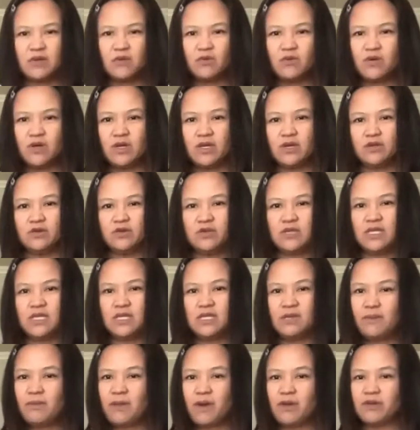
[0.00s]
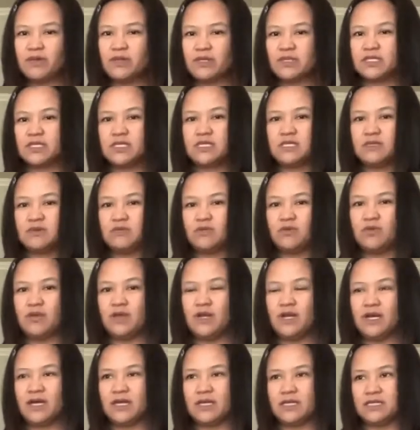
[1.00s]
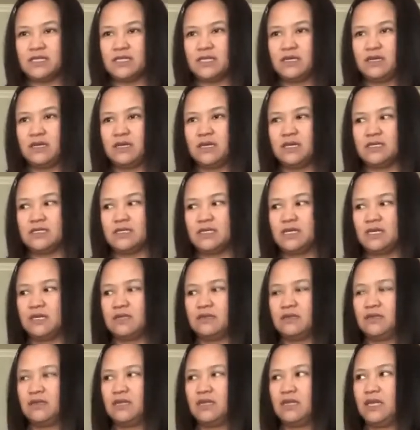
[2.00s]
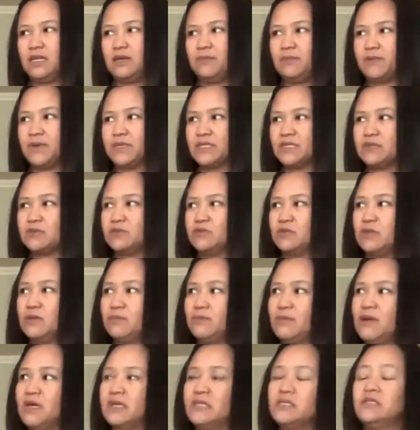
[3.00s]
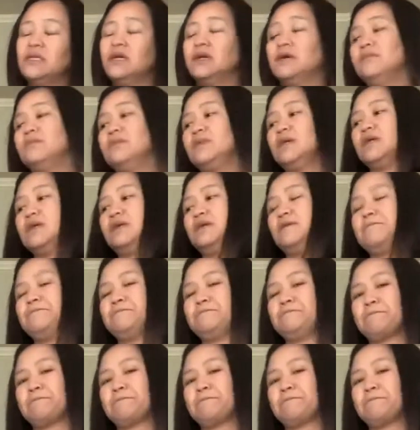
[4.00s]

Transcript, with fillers: ako ngayon, hindi pa ako nagsisimula kasi as in lipat to the max na kami.